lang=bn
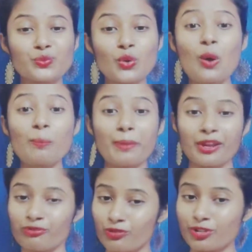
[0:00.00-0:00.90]
নো
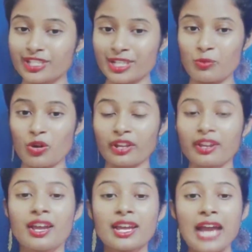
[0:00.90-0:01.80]
পেনফুল যেটা বলে
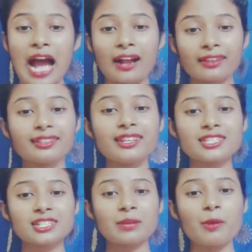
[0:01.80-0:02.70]
আগের দিনে
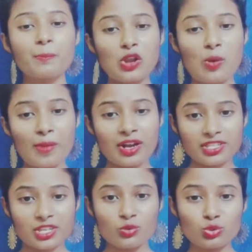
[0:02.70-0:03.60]
যেটা আমরা পিলো
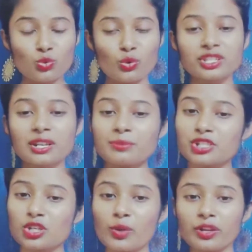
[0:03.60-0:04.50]
মাস্ক ইউজ করেছিলাম
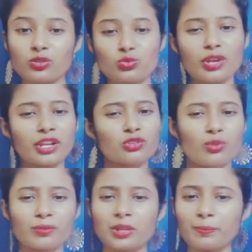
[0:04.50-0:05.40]
সেটাও একটু না একটু
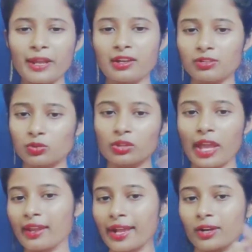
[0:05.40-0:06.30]
আমাদের পেন তো
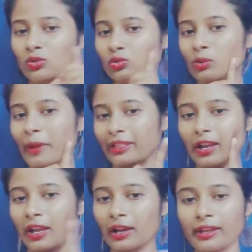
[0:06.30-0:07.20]
দেয় একটু তো
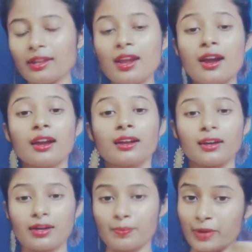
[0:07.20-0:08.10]
ব্যথা লাগেই
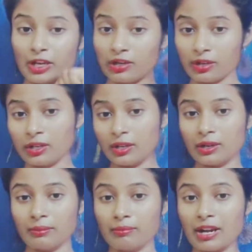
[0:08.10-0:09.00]
পিল
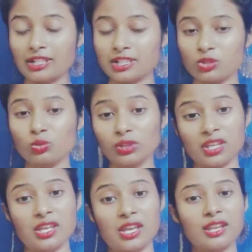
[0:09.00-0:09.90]
মাস্কটা তুলতে
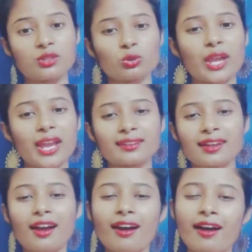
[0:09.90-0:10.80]
গিয়ে কিন্তু
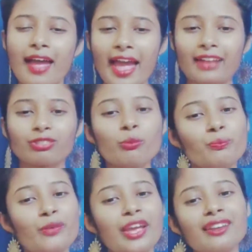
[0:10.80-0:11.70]
এটা একদম
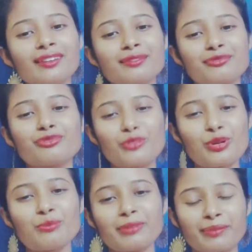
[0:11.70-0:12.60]
পেনফুল
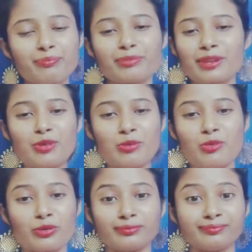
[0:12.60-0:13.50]
মানে কি
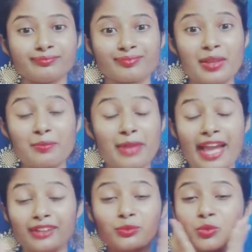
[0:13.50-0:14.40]
বলবো
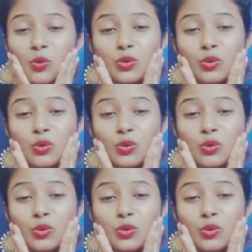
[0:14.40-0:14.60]
একদম কোনো